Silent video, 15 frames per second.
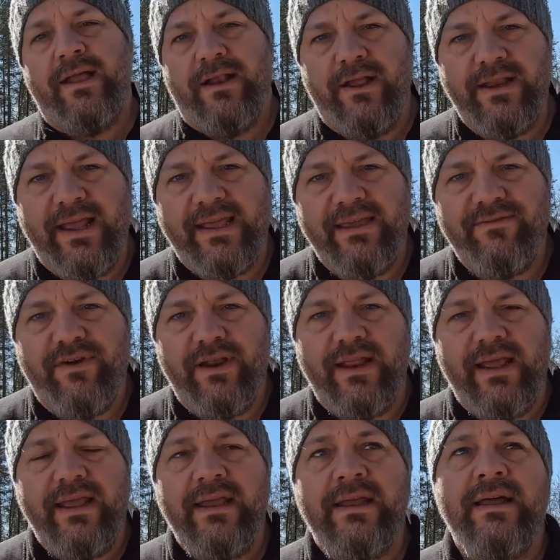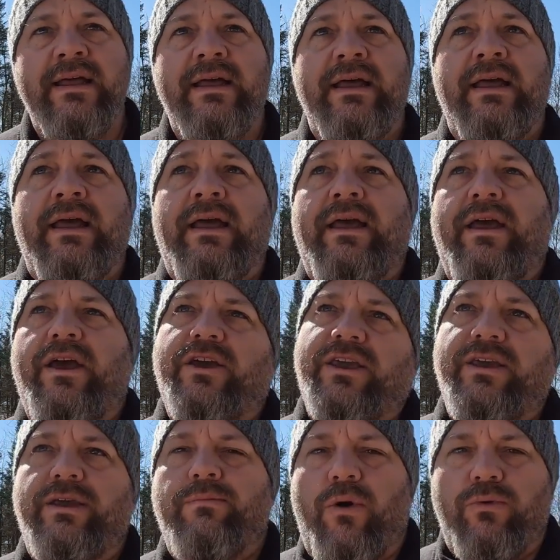le dernier volet, euh,
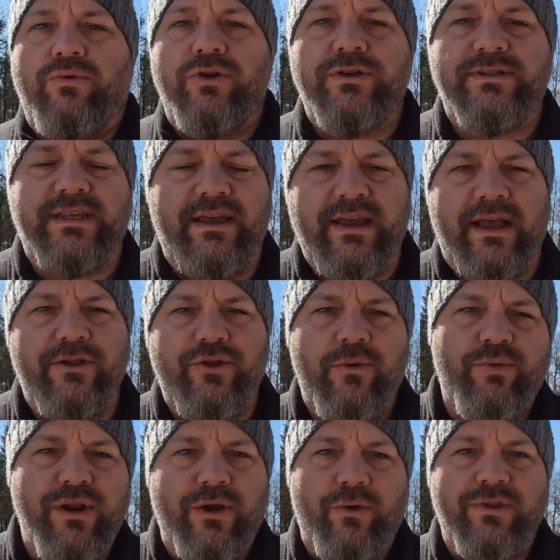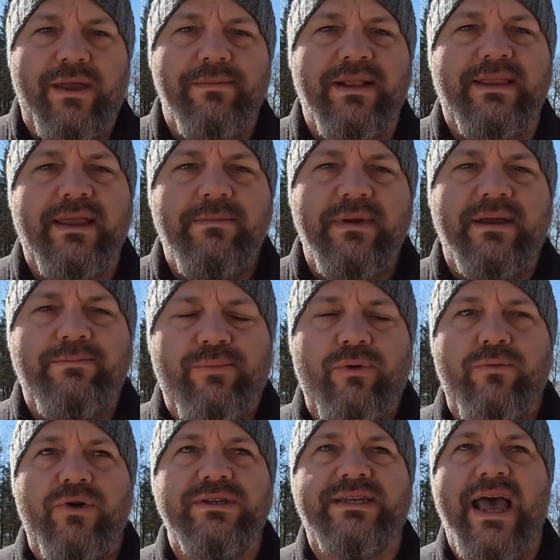qui est bon, ça rentre un peu dans la comptabilité, mais
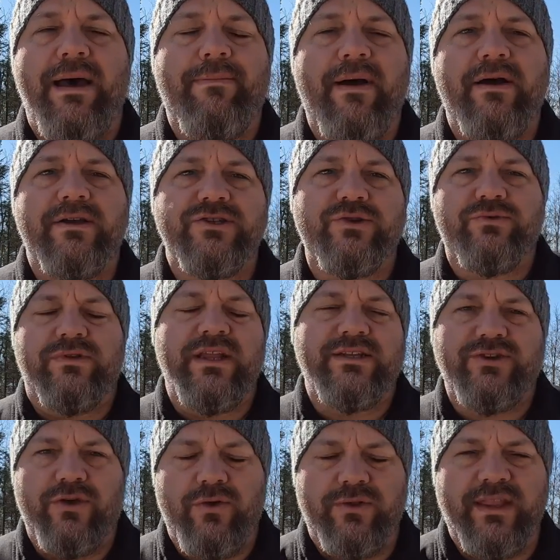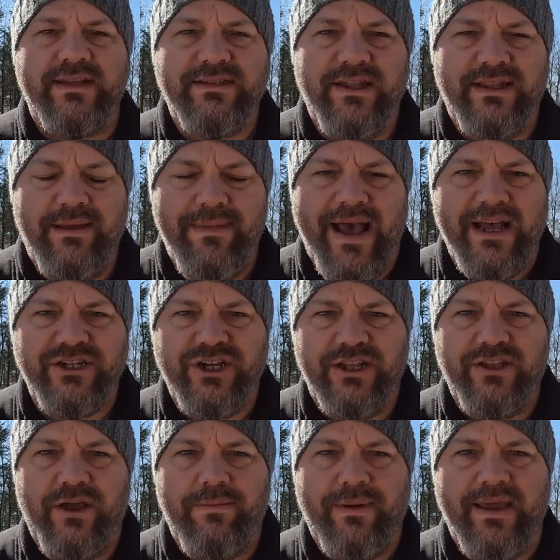pour moi, c'est à part, surtout dans un contexte de démarrage
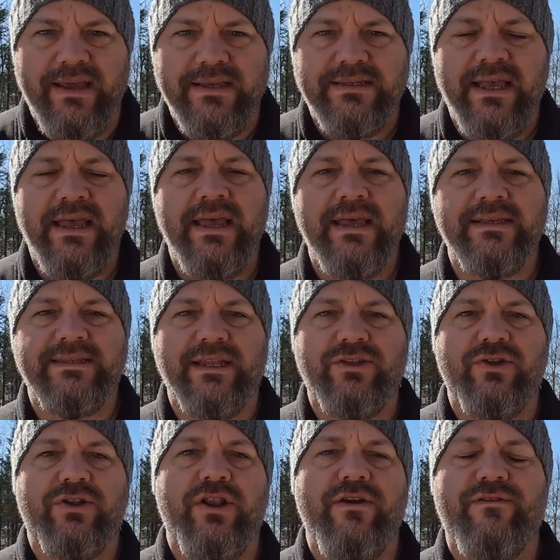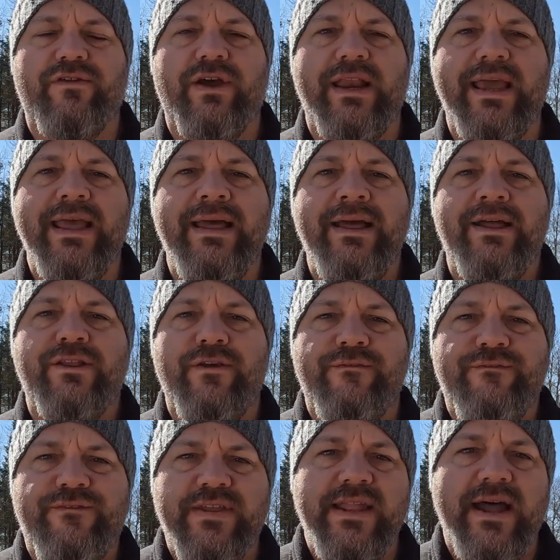d'entreprise, c'est tout le volet de
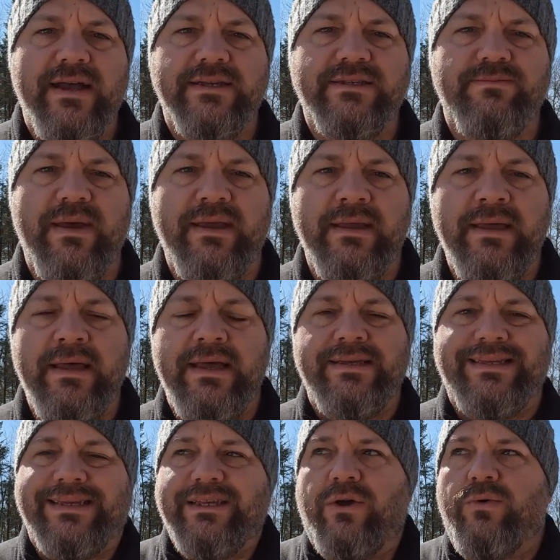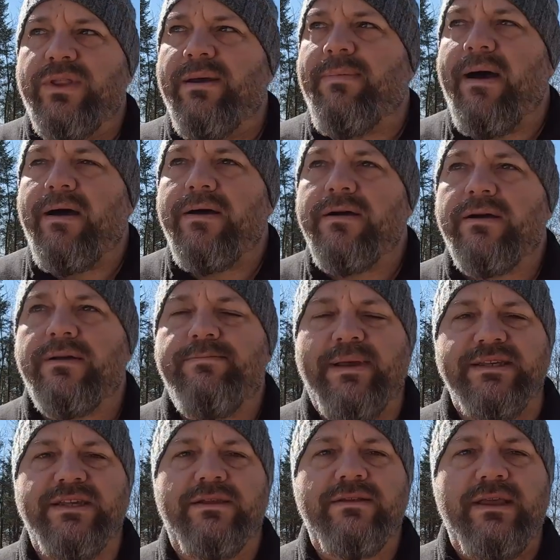financement. C'est-à-dire, au départ,
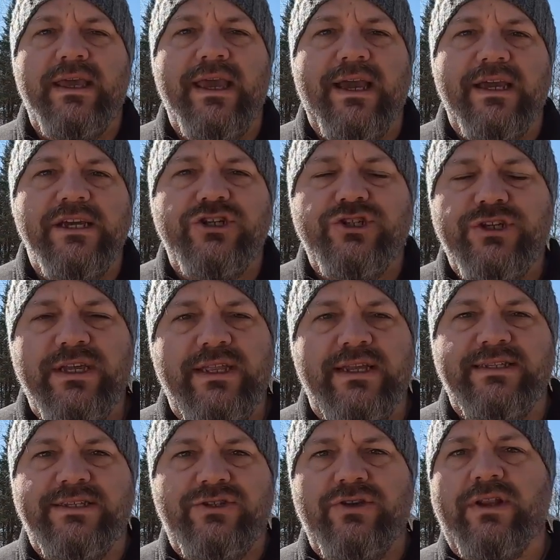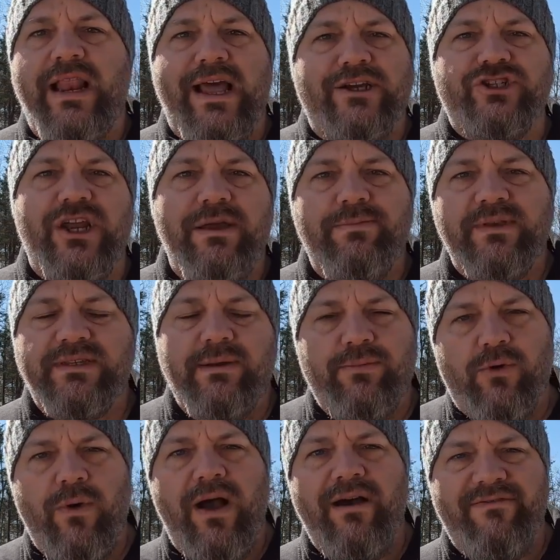personne qui est riche, qui est assis sur de l'argent puis qui ne sait
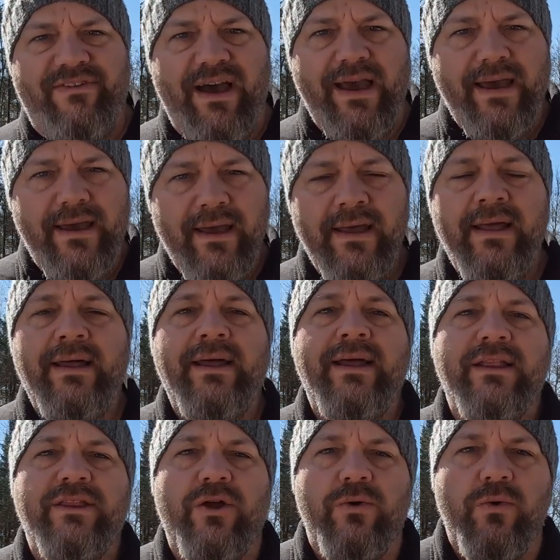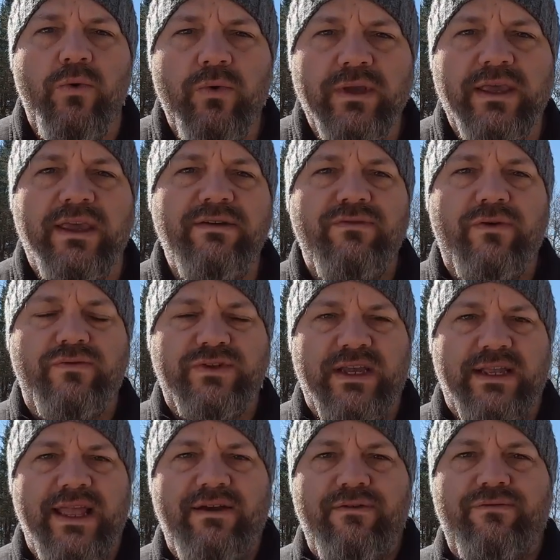pas quoi en faire. Donc, qui va vous
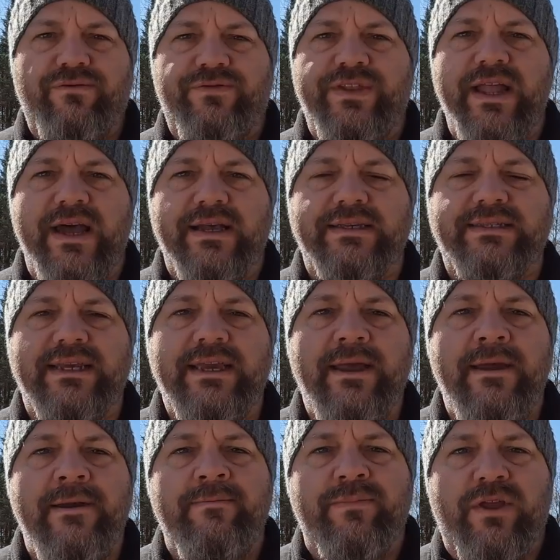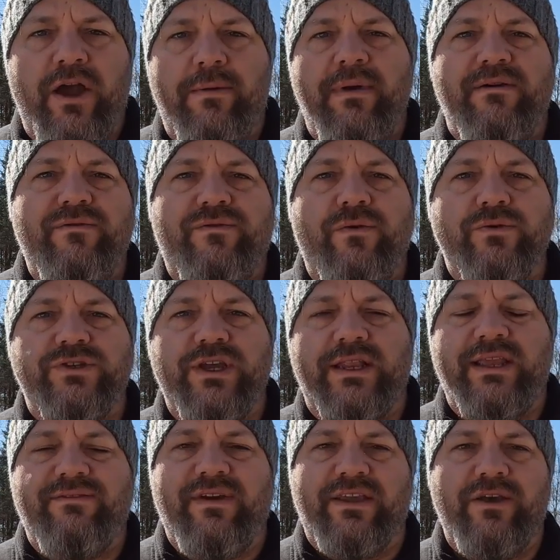aider à vous financer, comment vous
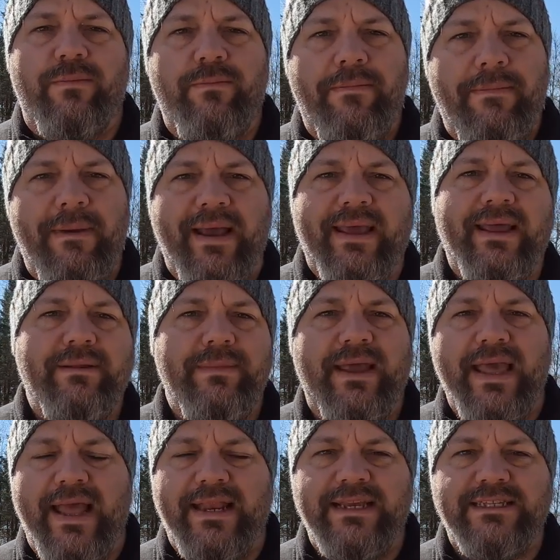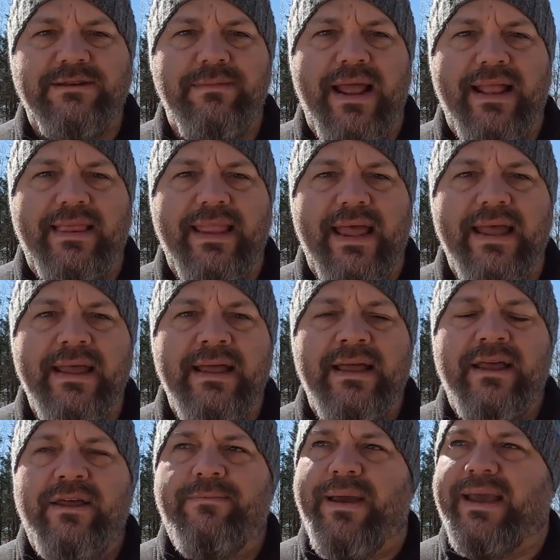fonctionnez. Fait y a un paquet de mécanismes là-dedans, un
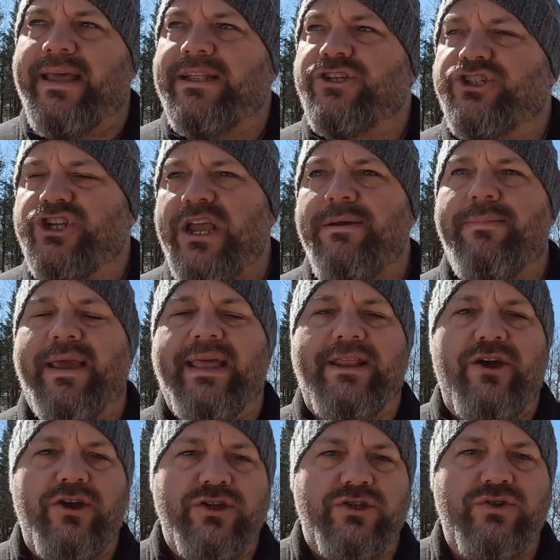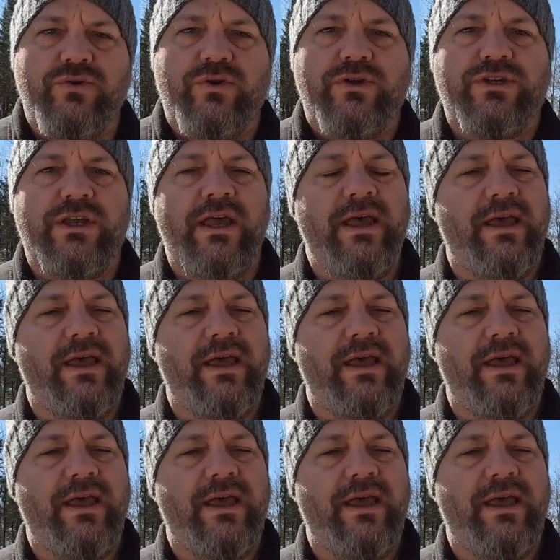paquet de gens, un paquet de ressources.